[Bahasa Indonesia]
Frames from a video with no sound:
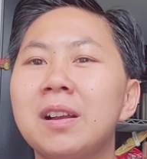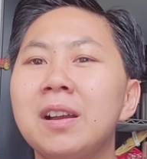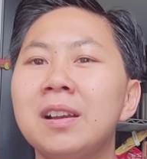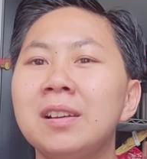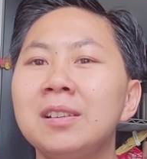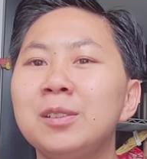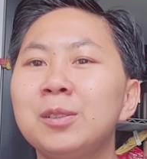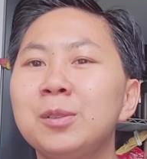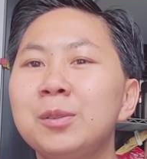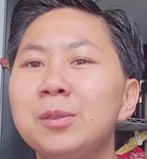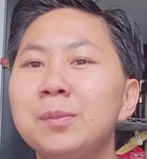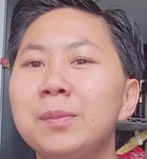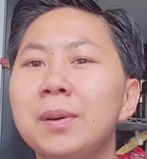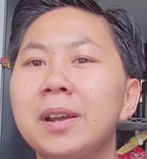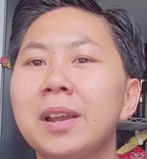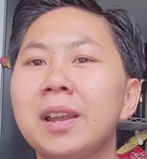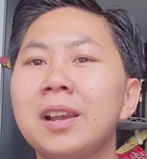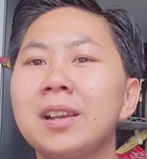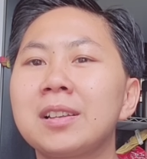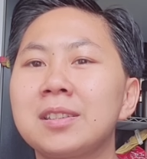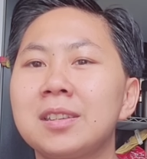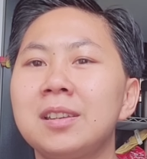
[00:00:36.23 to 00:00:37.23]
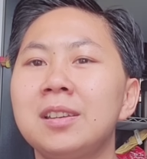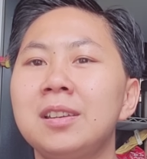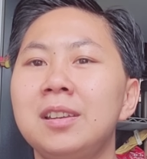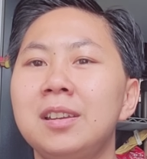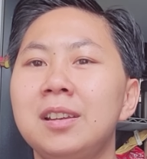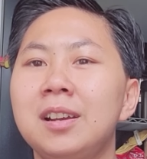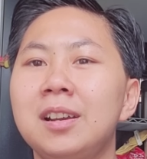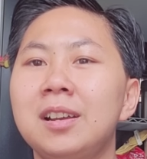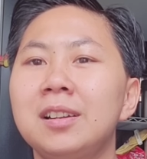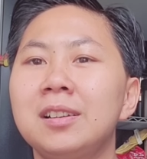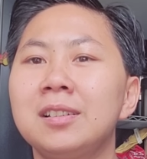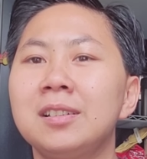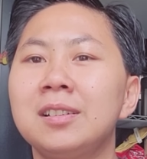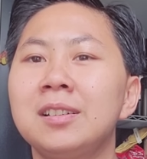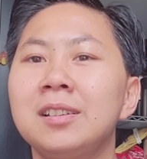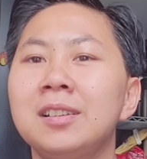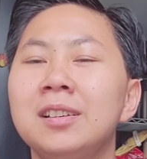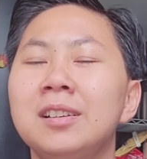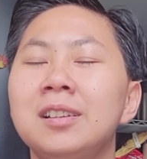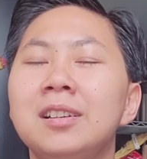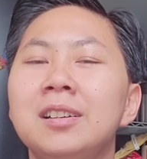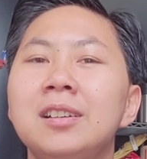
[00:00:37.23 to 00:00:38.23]
berkah itu pakai AC ya kan
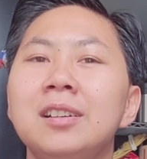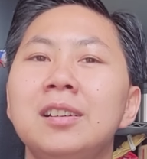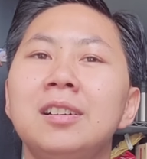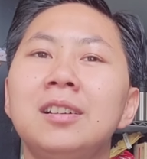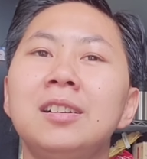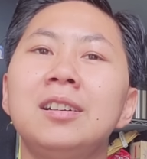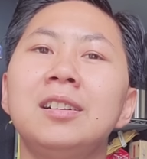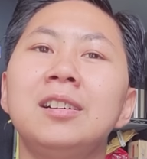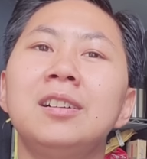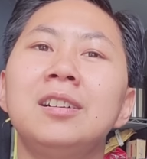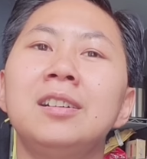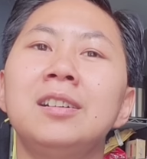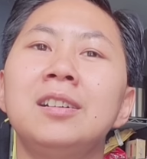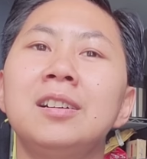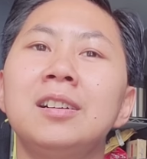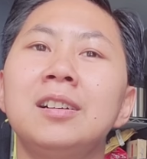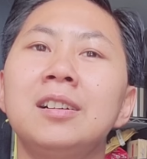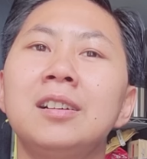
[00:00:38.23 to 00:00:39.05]
uh,